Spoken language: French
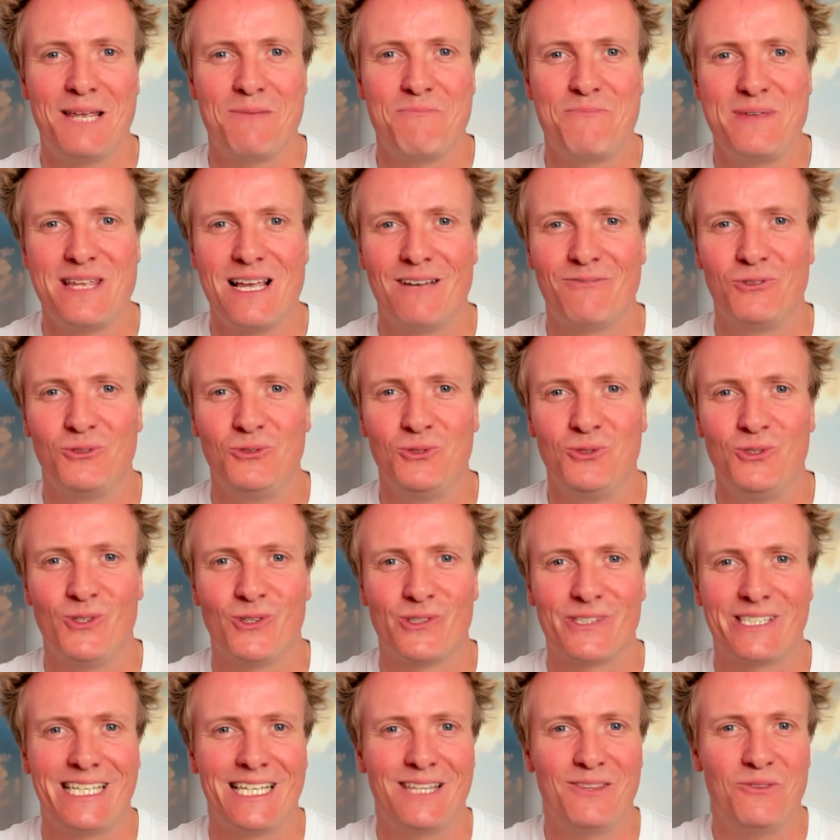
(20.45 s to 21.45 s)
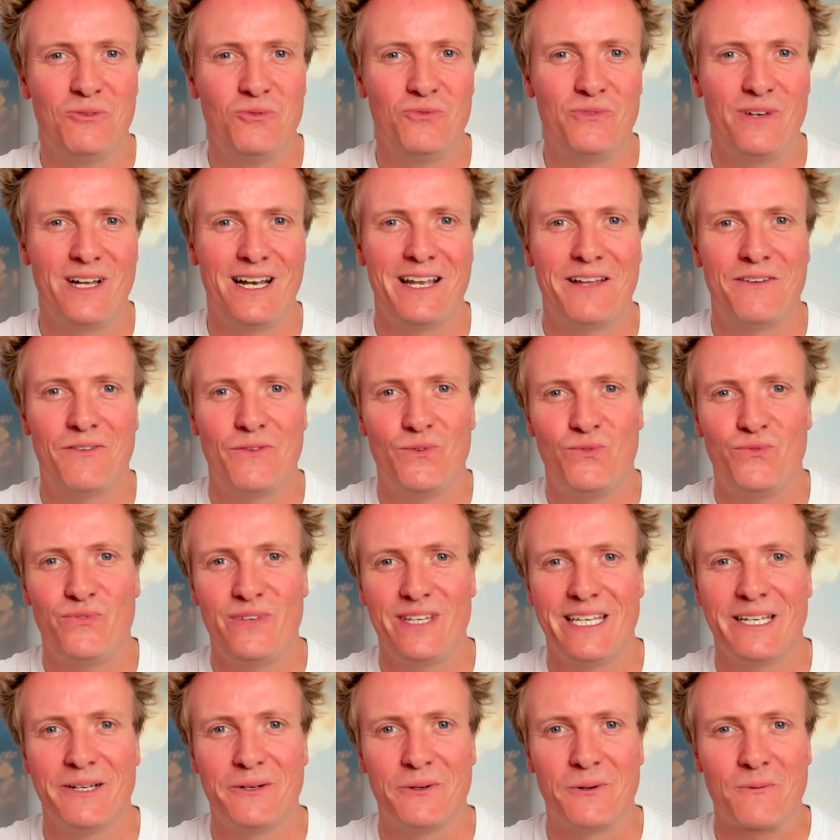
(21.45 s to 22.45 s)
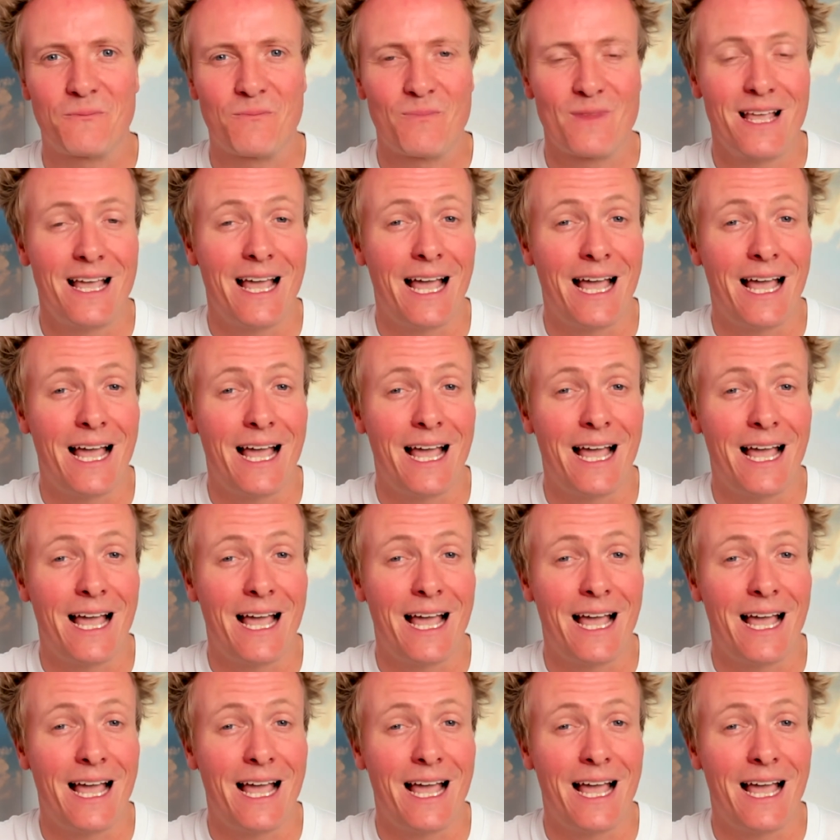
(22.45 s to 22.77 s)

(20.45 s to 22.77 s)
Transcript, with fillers: et bienvenue dans cette nouvelle vidéo.